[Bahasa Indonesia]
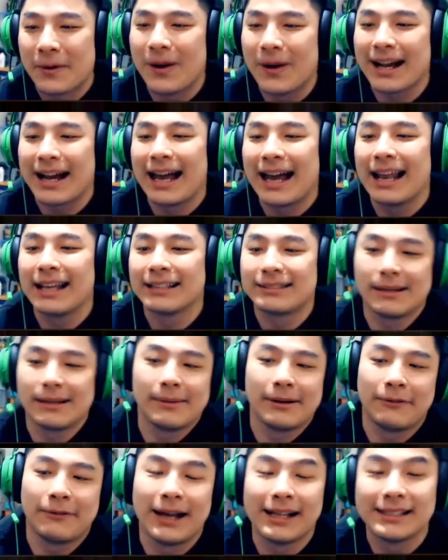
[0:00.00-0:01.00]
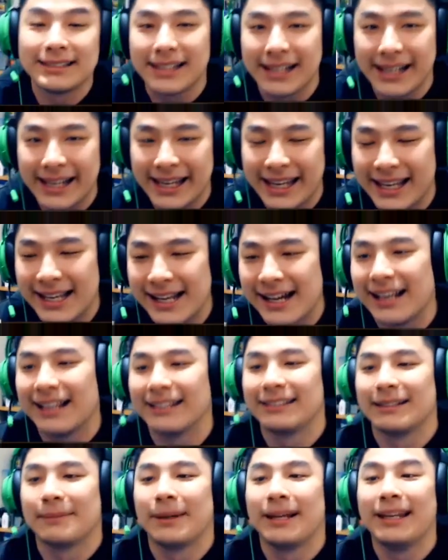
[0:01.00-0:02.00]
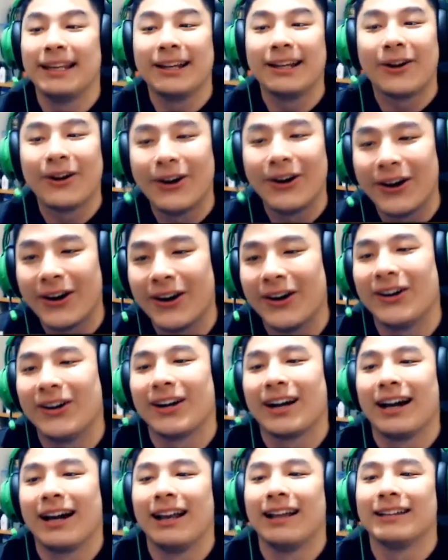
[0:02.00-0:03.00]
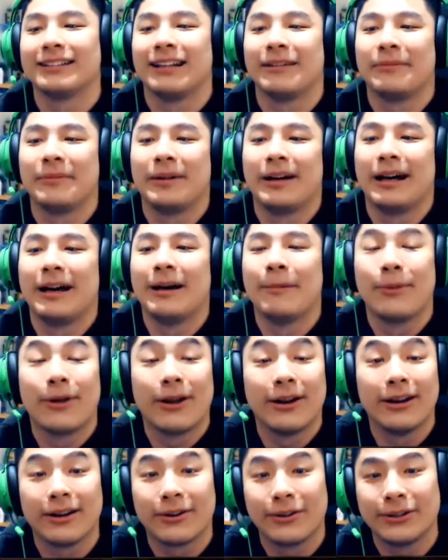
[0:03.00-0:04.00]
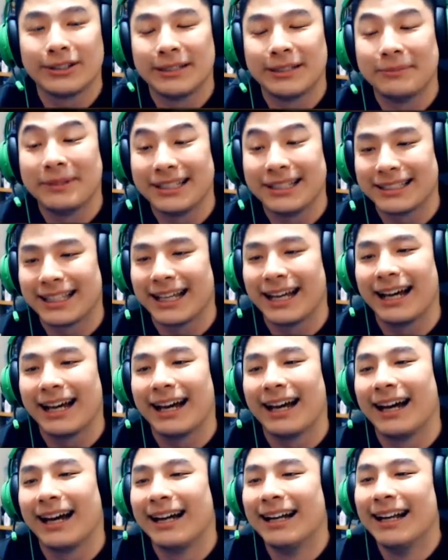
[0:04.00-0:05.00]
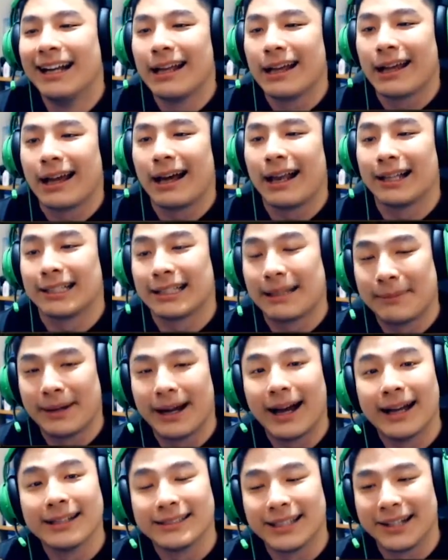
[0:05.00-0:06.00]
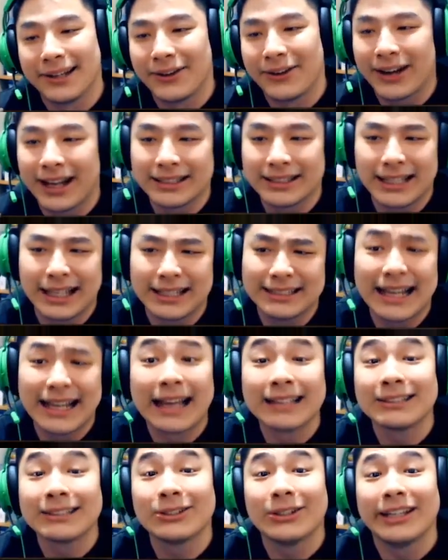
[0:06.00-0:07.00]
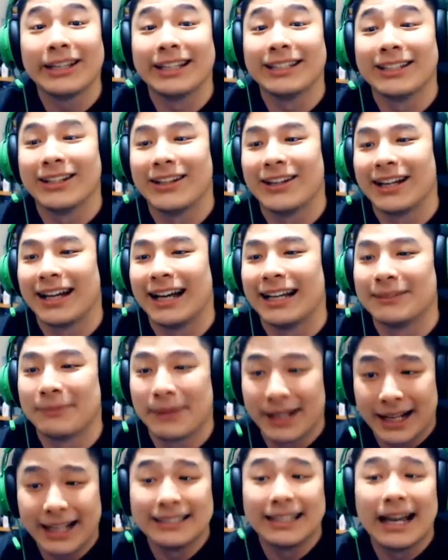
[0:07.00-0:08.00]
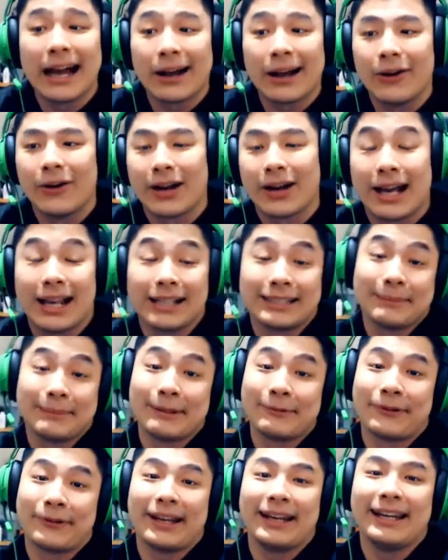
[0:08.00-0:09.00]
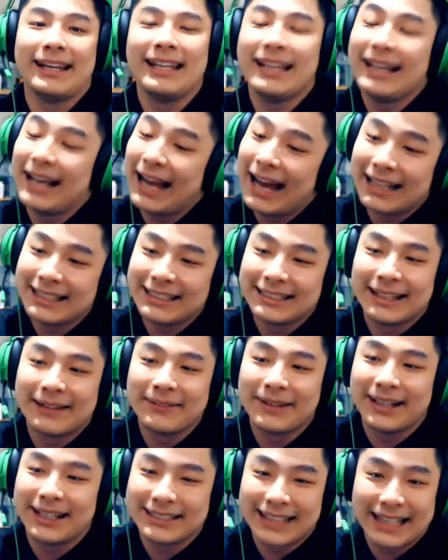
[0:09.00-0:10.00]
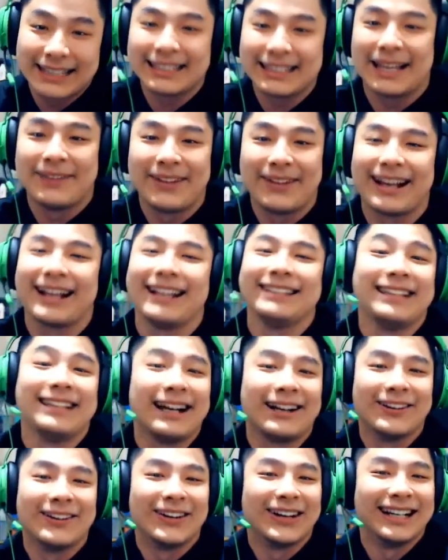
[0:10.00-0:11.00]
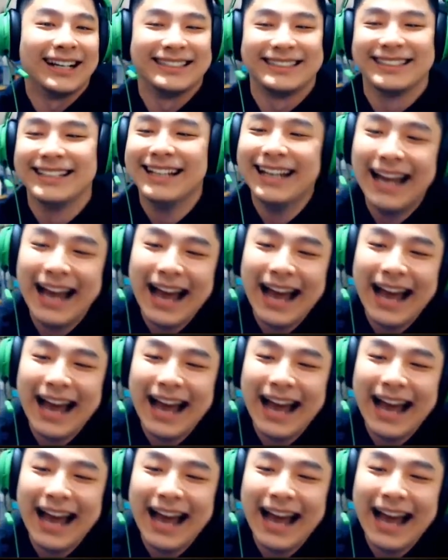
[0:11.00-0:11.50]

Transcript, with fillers: Gua kalah sama Fazli, kalah sama Nico, kalah sama Brotherhood Simita, kalah sama Hansen Yonatan. Santuy gitu loh guys. Mereka jago. Kalah sama Freddy kan apa santai mereka jago guys.